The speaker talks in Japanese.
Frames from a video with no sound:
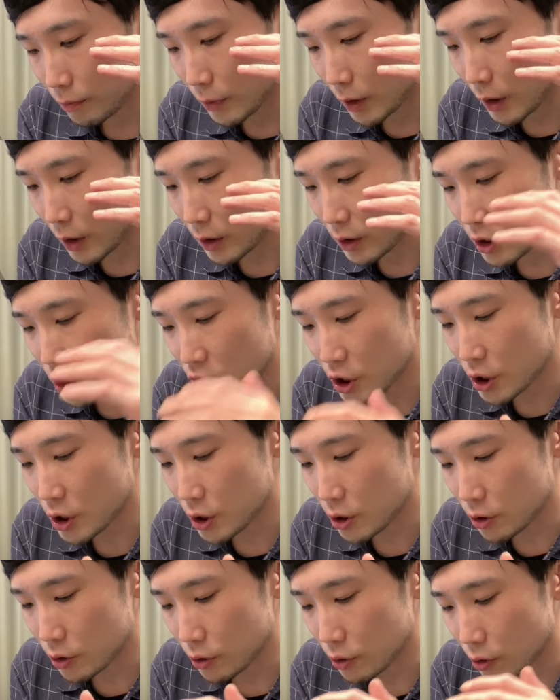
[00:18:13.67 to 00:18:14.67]
えー、
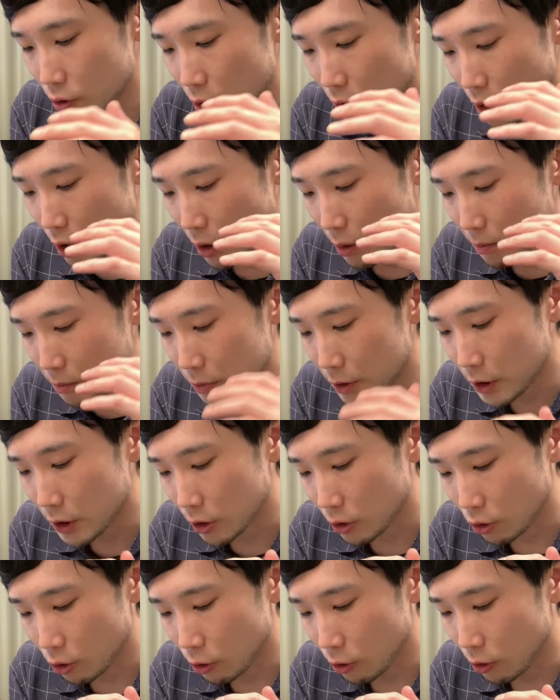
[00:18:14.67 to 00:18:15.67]
チーズ、
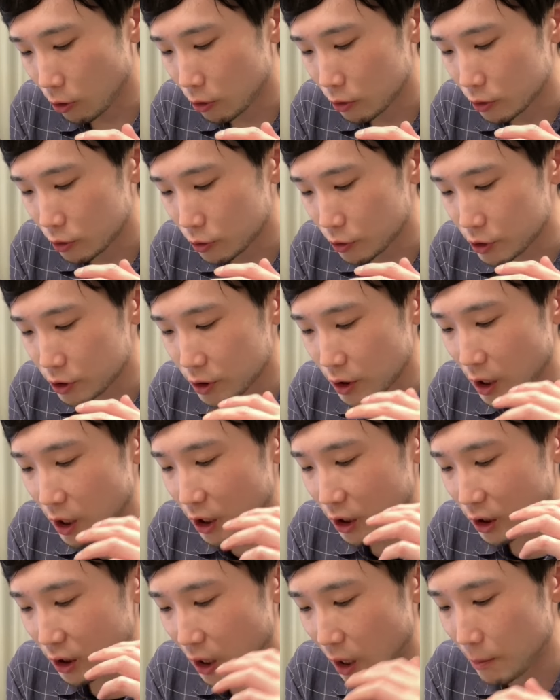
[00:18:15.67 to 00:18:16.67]
ミート、そし
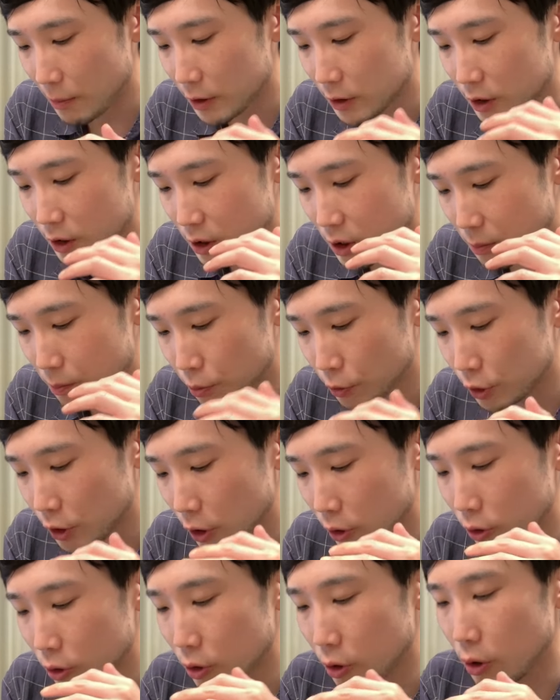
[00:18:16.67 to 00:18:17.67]
て玉ねぎ、
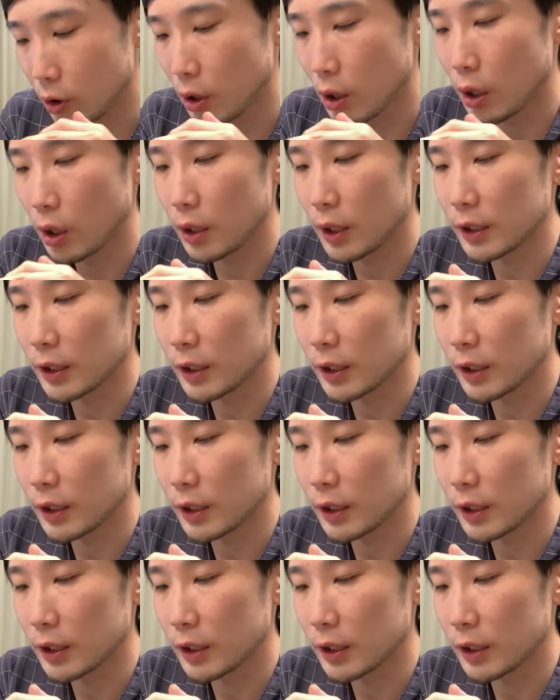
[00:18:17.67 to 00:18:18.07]
ポテト、